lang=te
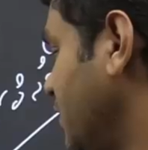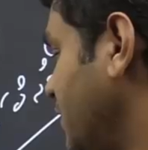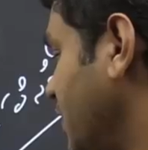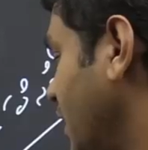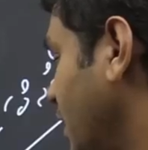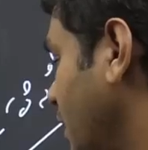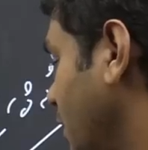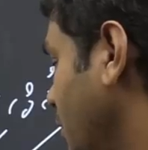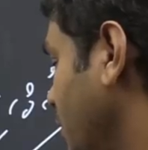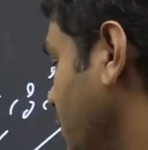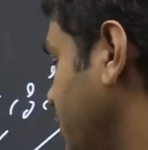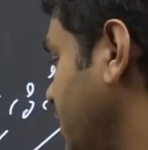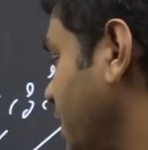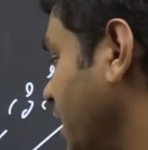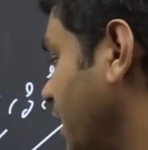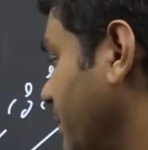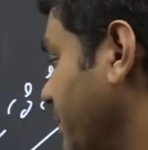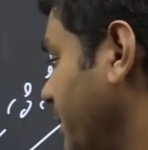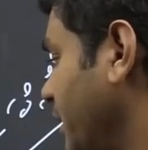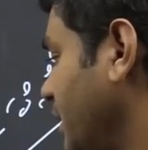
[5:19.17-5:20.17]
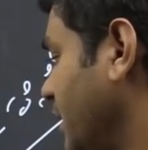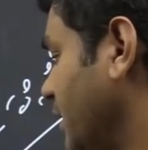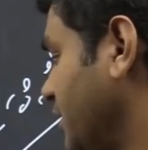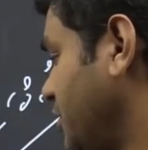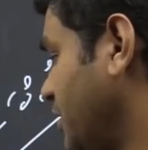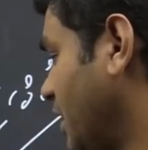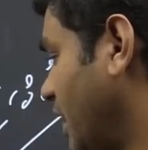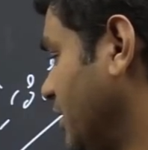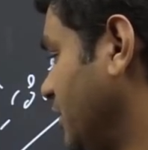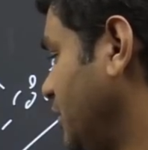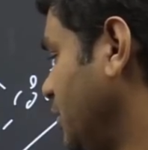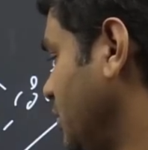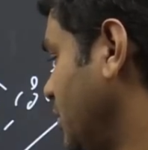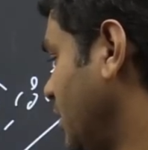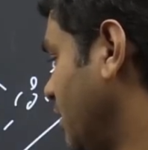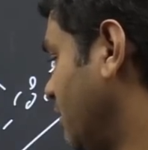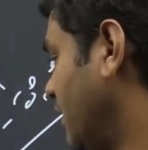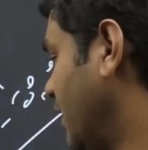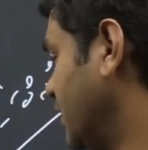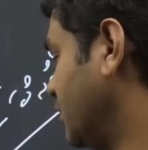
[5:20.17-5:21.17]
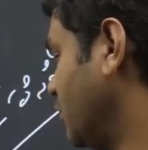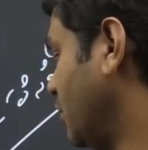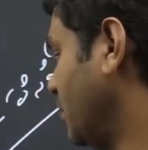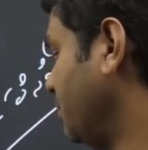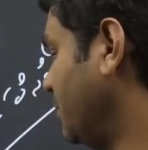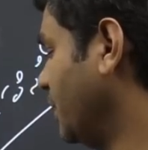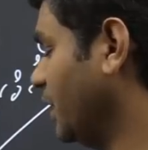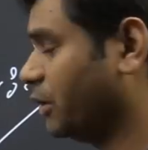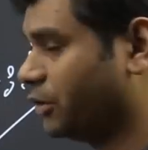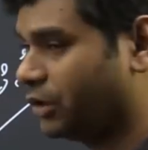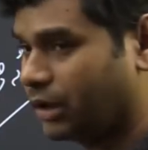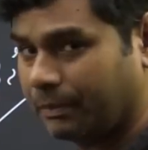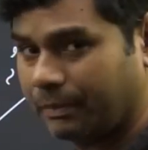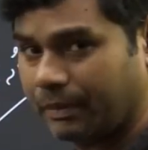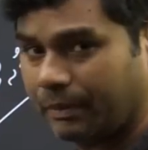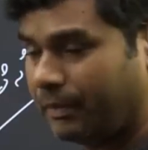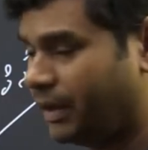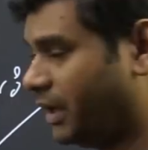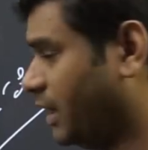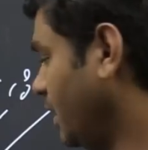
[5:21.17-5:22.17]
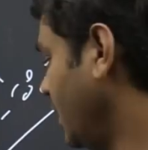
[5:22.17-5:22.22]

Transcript: జలాల్లో స్థిరమైన శాంతియుత వాతావరణం నెలకొడపమే